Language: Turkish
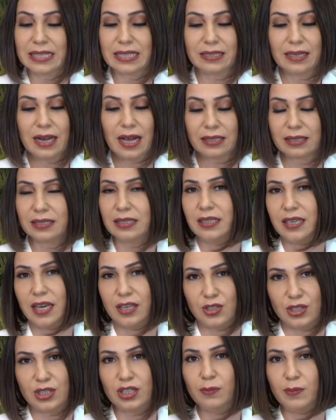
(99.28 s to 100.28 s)
tırnakları
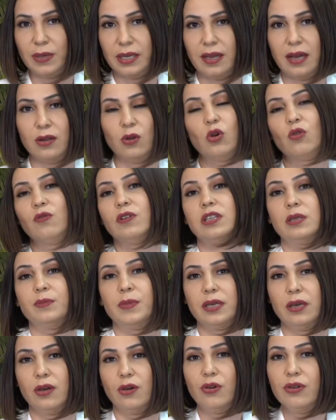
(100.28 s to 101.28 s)
geçirmeden
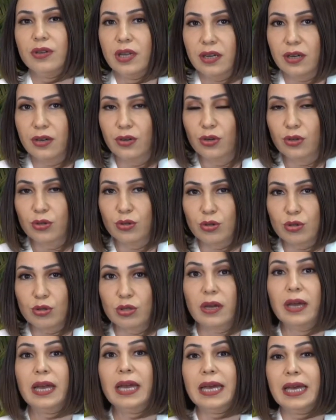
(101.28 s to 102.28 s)
ovalamayı öneriyoruz
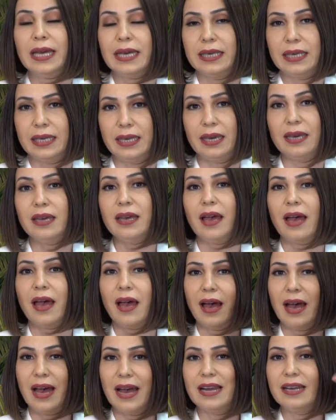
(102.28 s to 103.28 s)
ki
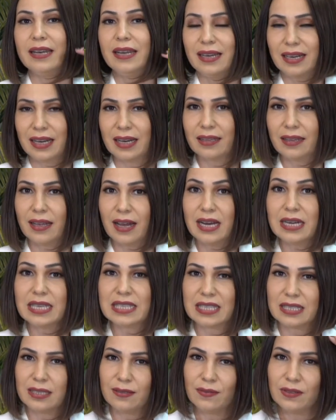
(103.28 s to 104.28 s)
her ne kadar
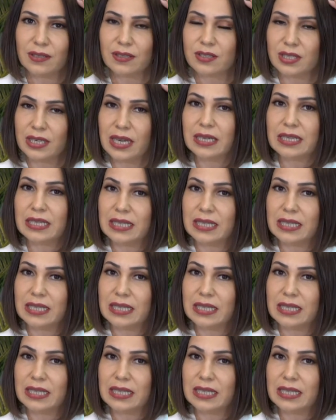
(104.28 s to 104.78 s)
sivilce